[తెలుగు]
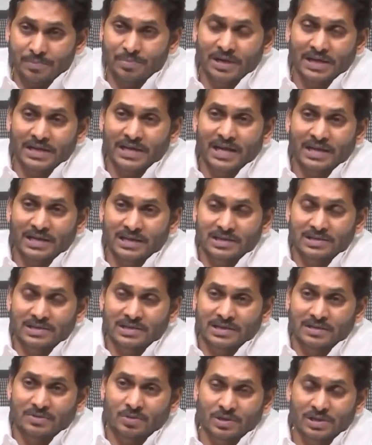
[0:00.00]
ఎంటీ
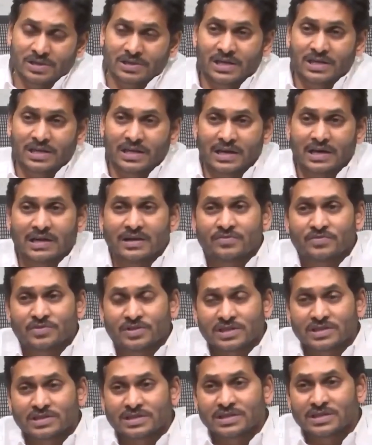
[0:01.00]
ట్యాంకర్స్ని ఒరిస్సాకి ఎయిర్ లిఫ్ట్
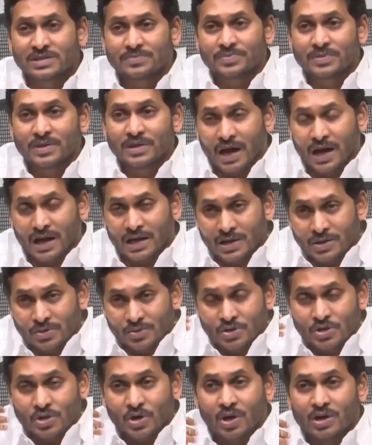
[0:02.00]
చేసి అక్కడ
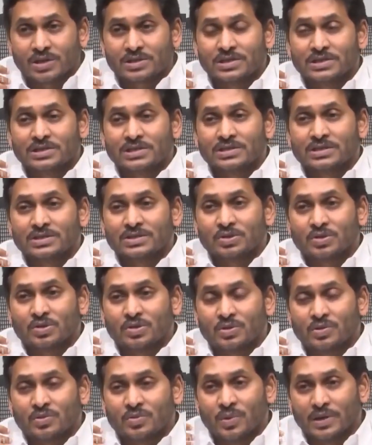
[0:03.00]
నుంచి ఆక్సిజన్తో
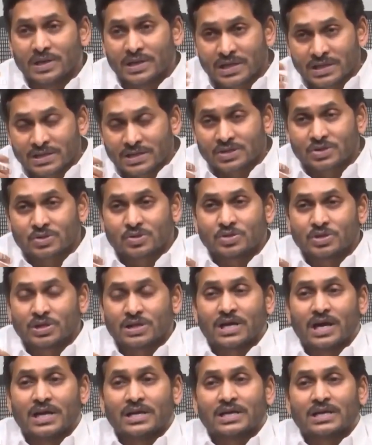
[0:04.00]
వెనక్కి తీసుకొచ్చే
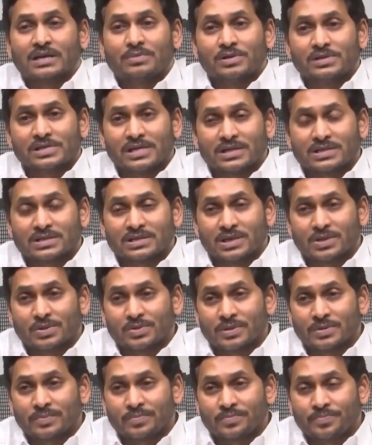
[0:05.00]
కార్యక్రమం చేస్తూ
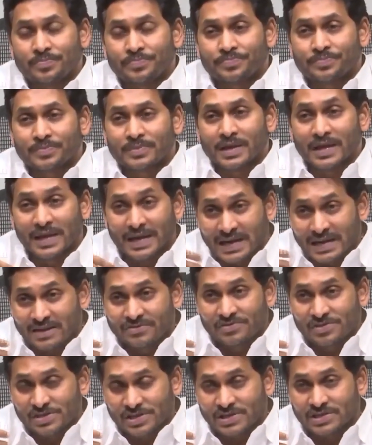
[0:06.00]
ఉన్నాం
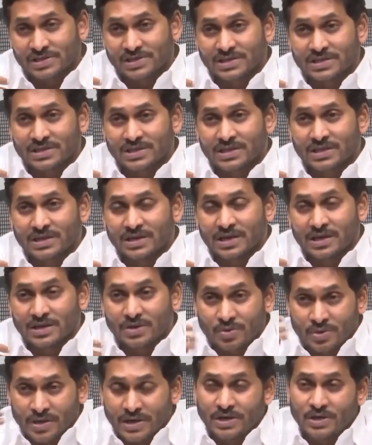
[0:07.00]
ఎయిర్లిఫ్ట్ చేసి
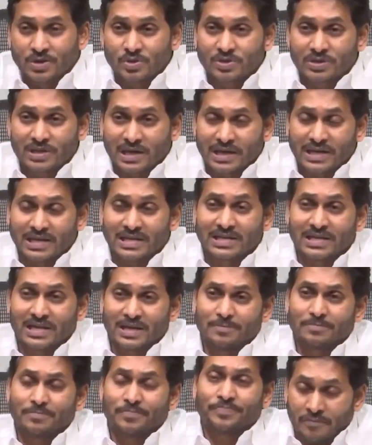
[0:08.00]
టు రెడ్యూస్ ద లీడ్
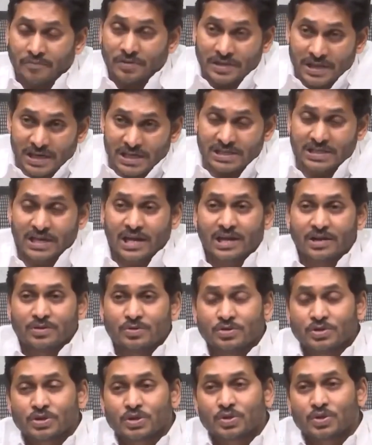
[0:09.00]
టైం విదేశాల
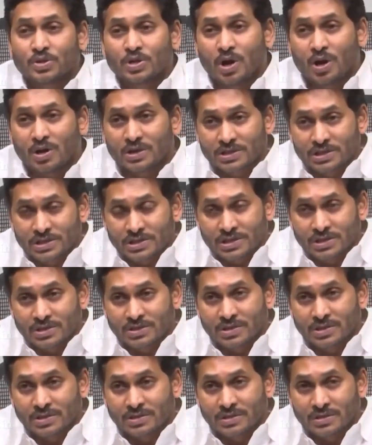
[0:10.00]
నుంచి కూడా ఆక్సిజన్
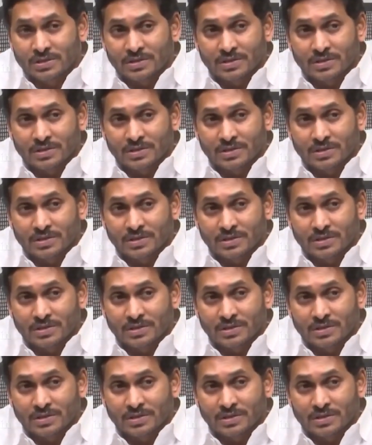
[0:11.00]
